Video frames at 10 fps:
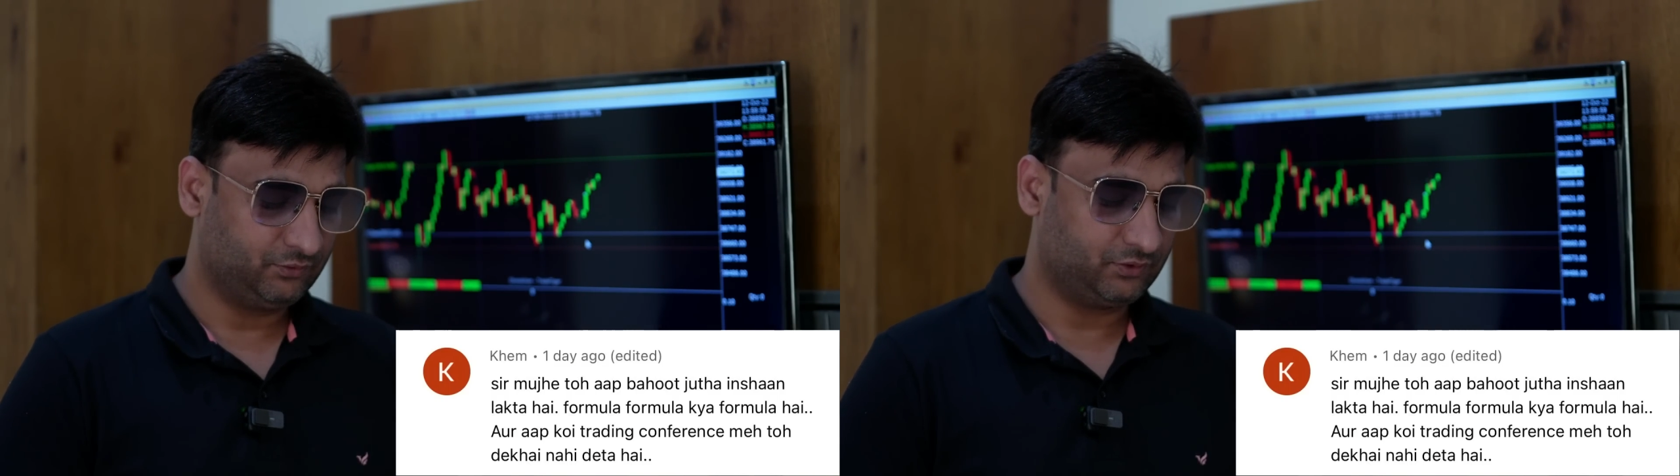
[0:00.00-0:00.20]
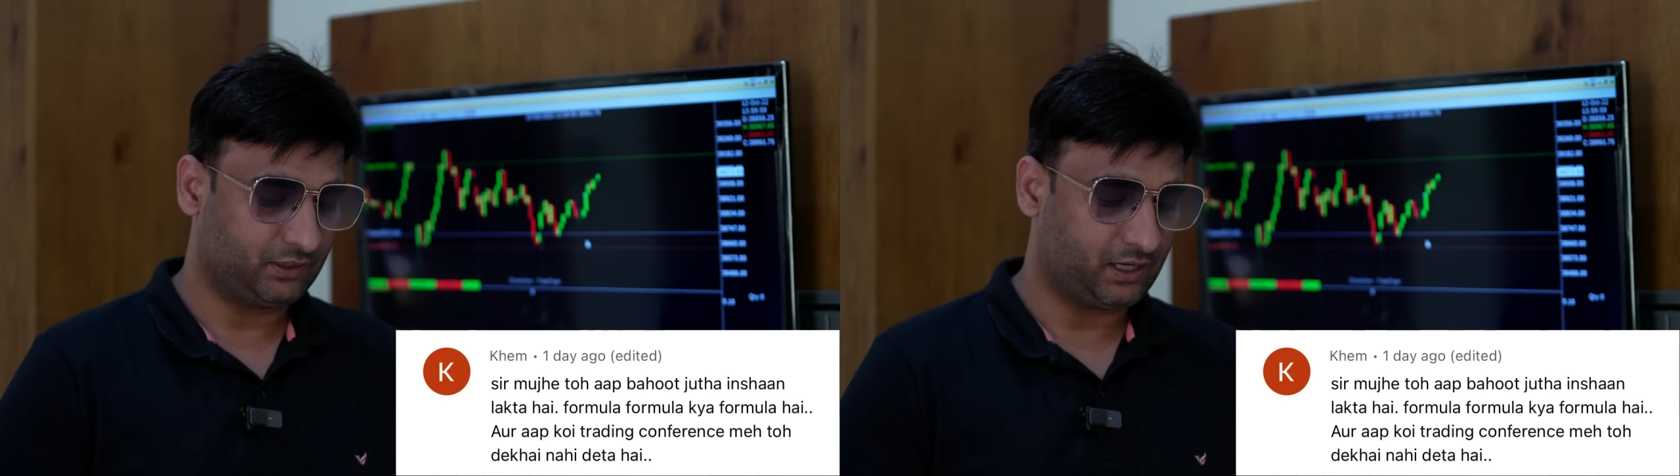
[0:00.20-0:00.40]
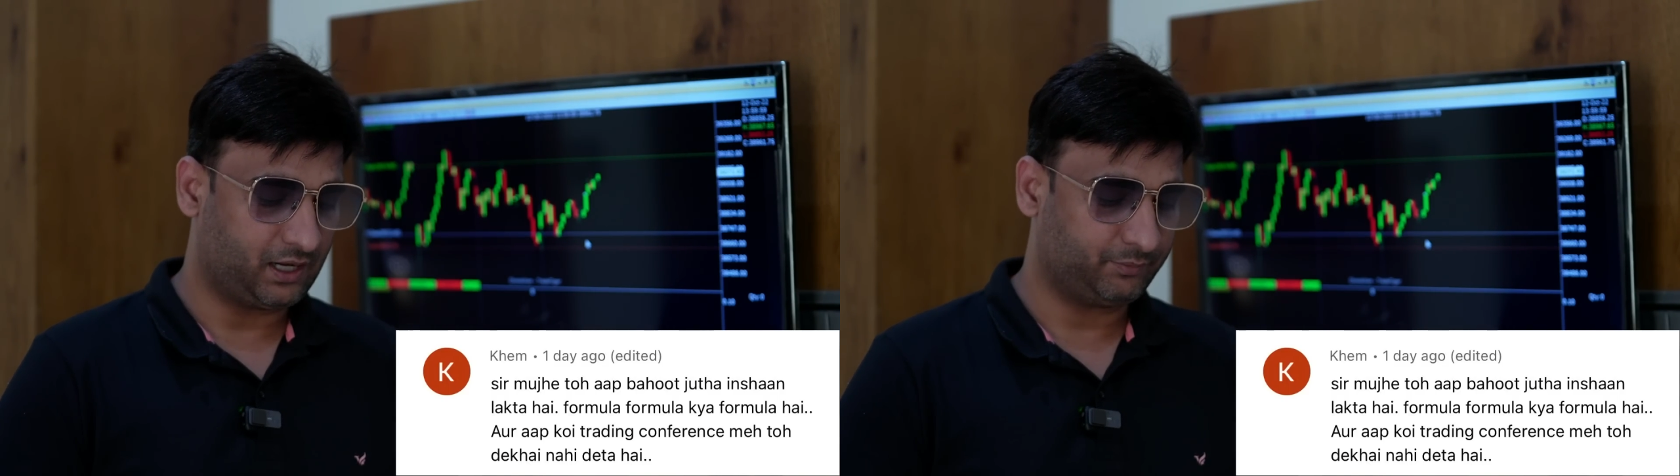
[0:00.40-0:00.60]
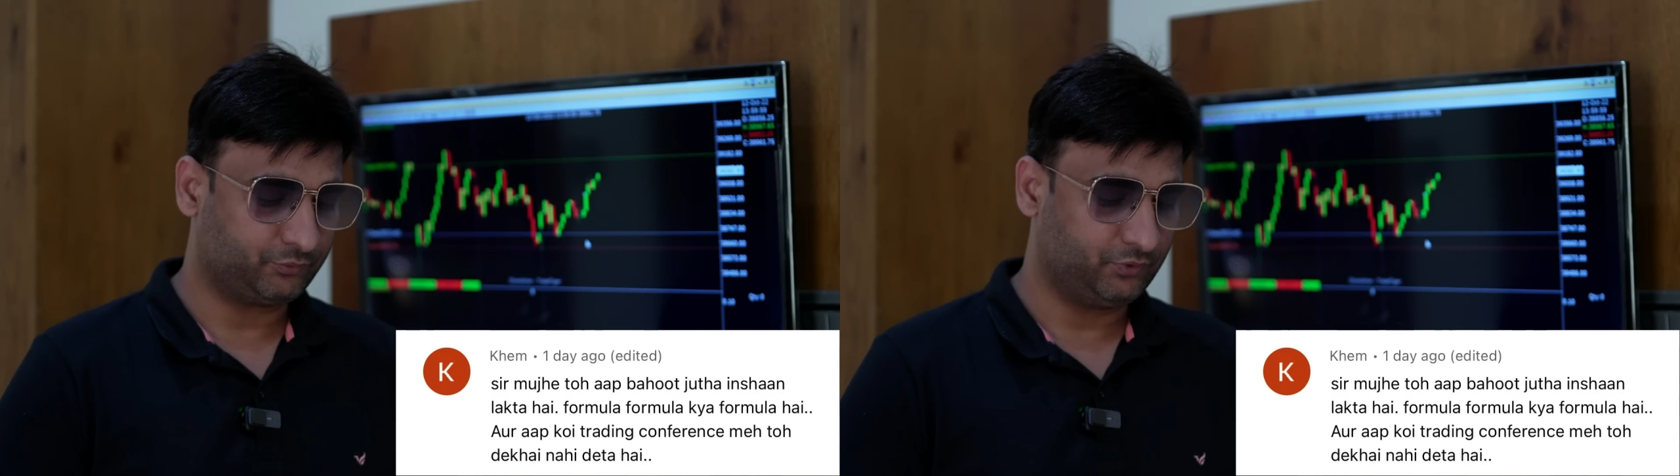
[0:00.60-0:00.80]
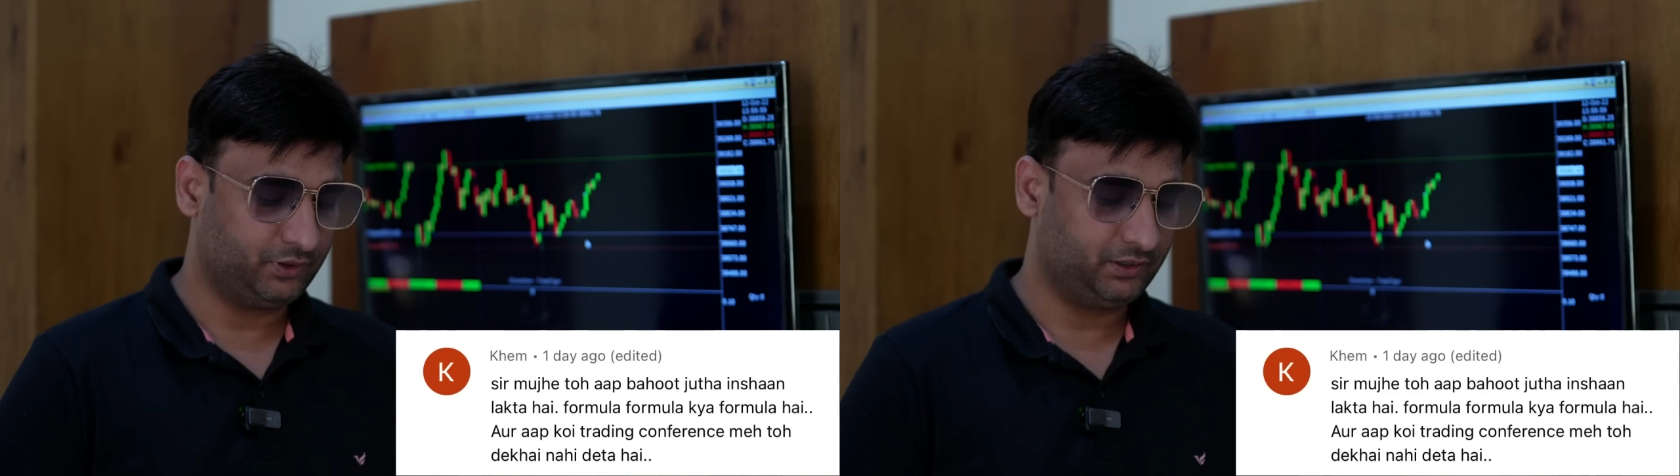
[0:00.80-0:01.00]
और आप
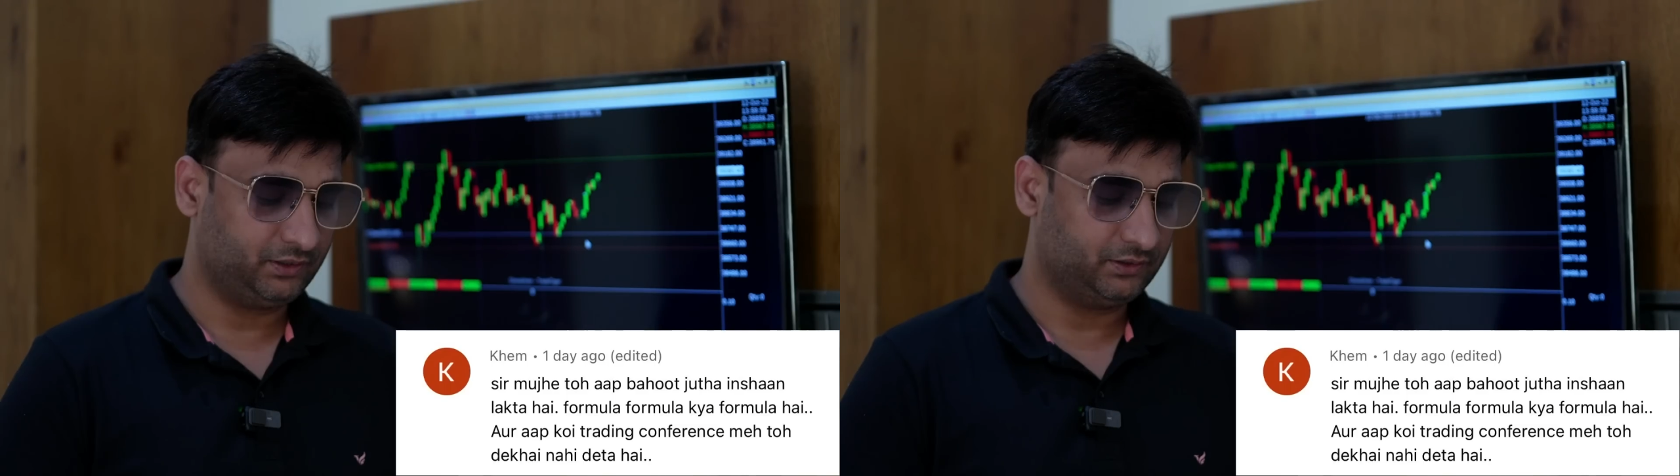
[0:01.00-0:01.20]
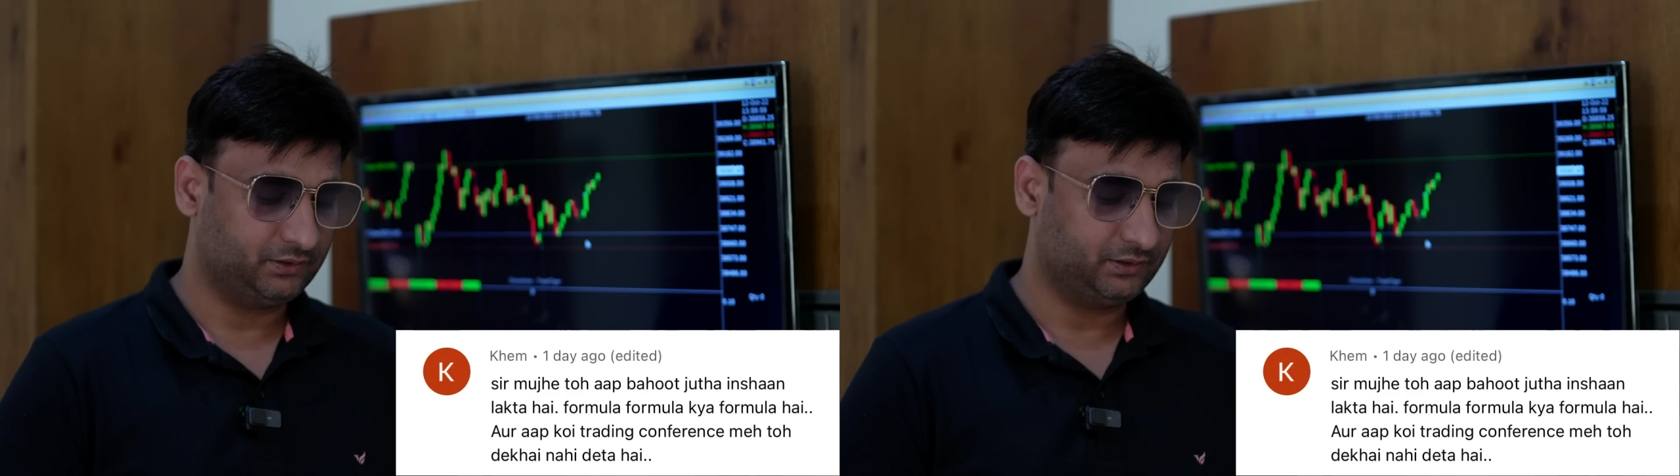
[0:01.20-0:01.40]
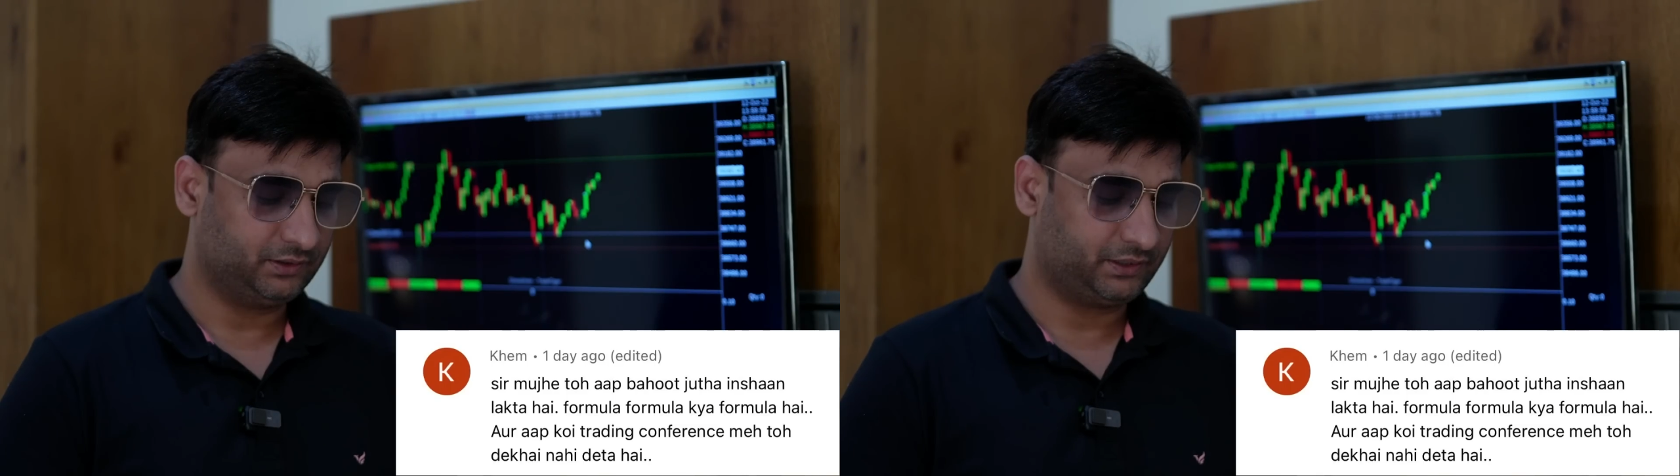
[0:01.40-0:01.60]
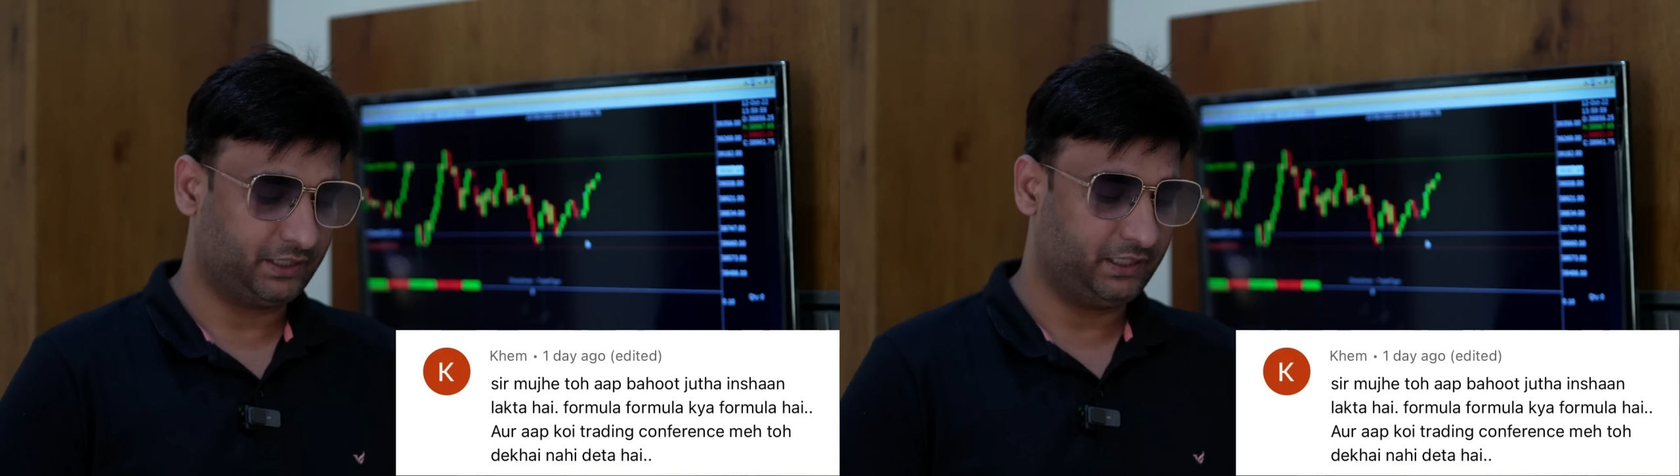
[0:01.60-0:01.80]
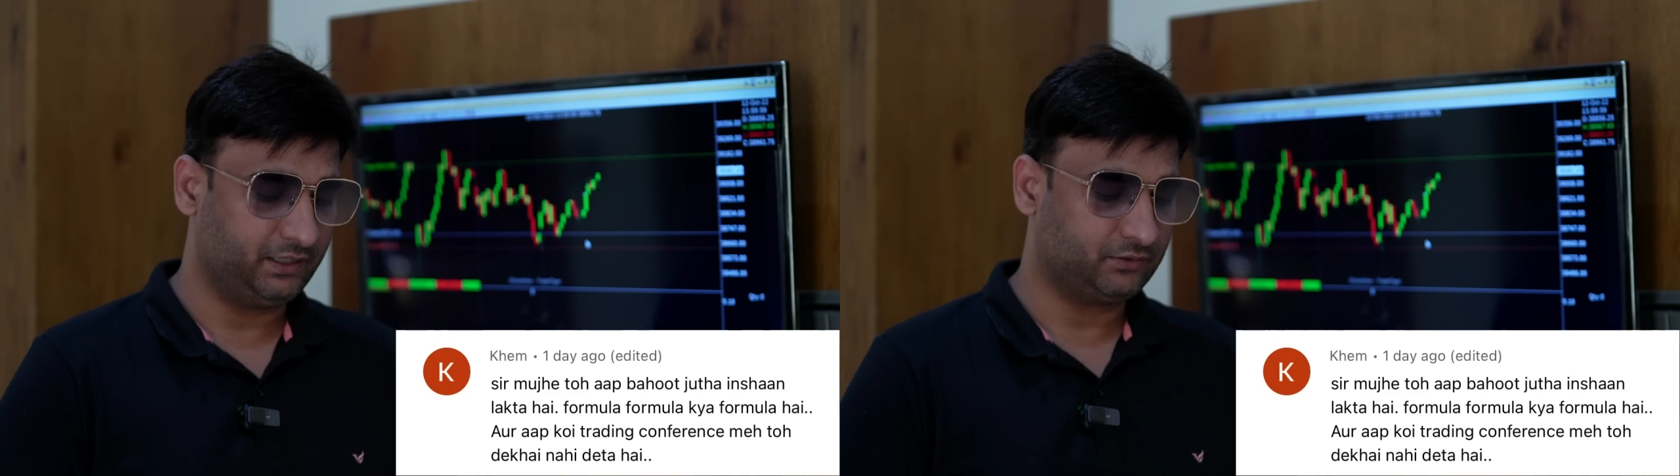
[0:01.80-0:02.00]
कोई
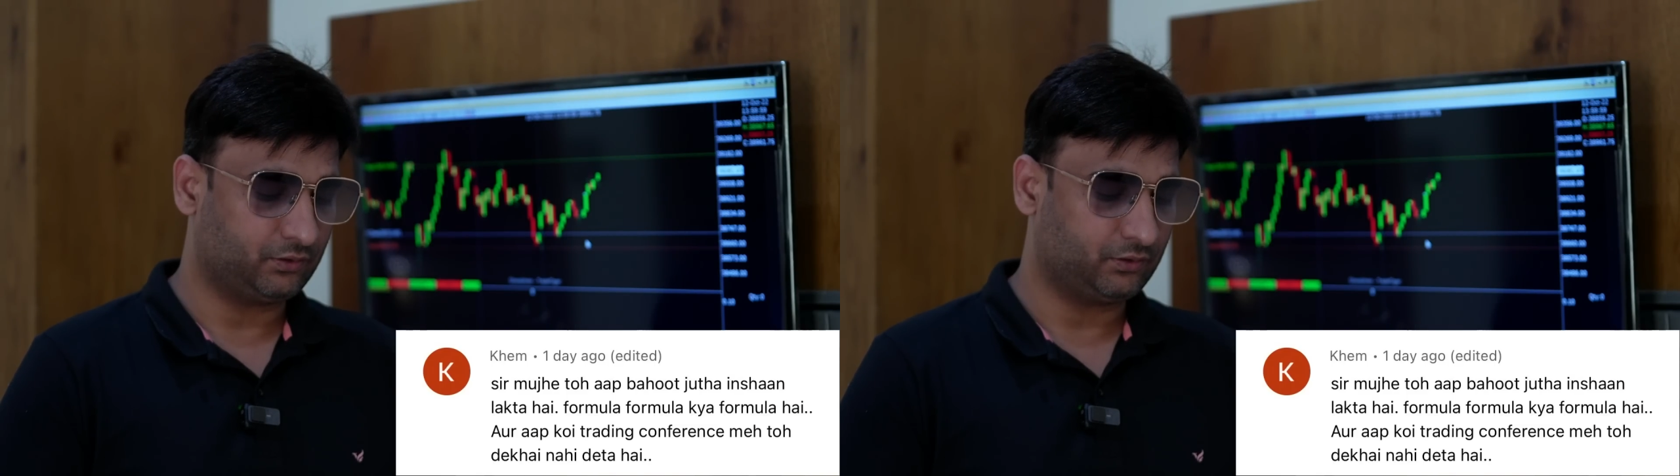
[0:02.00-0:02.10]
ट्रेडिंग